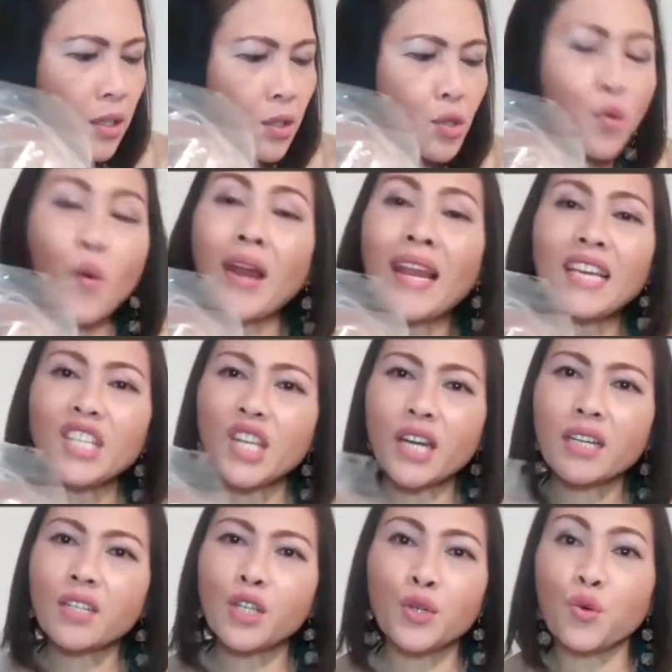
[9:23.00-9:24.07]
So, wala
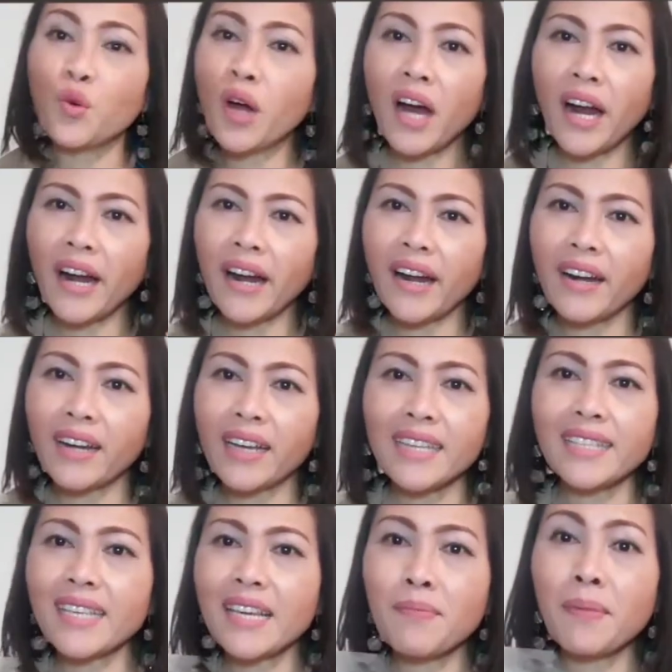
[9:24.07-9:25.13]
siyang sugar
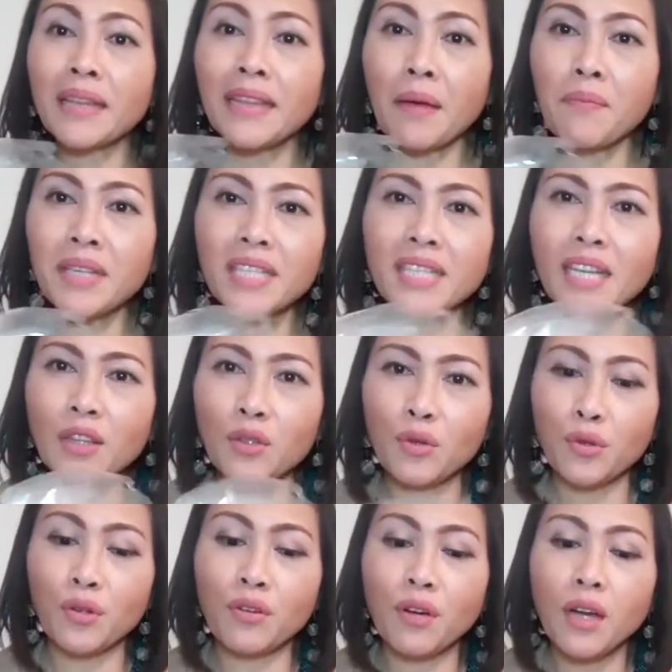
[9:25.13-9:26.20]
kasi matamis na to.
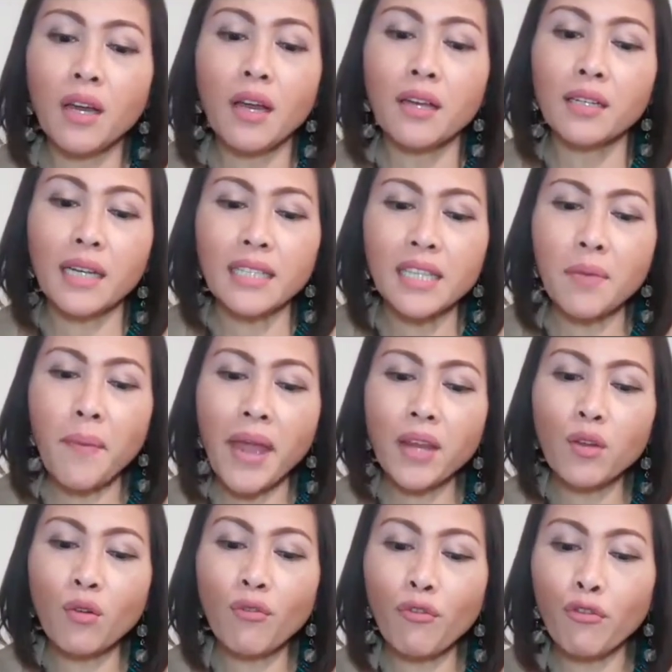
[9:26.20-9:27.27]
Kasi may
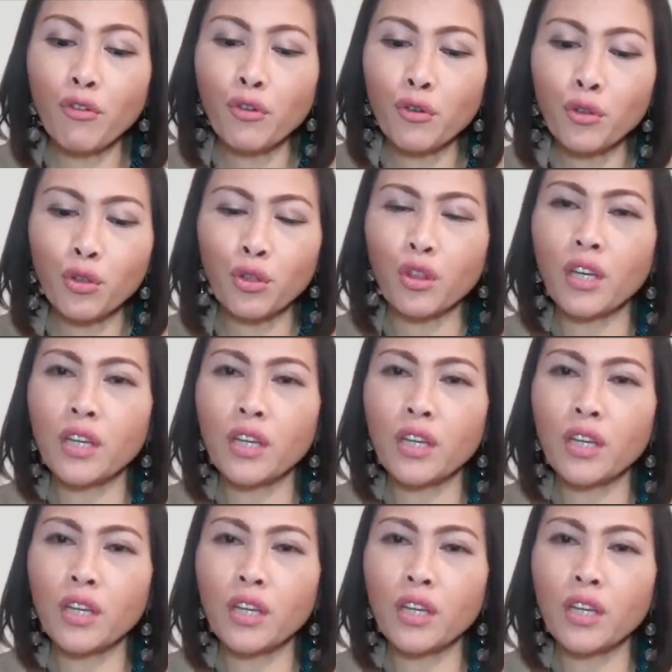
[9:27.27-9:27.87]
fruit.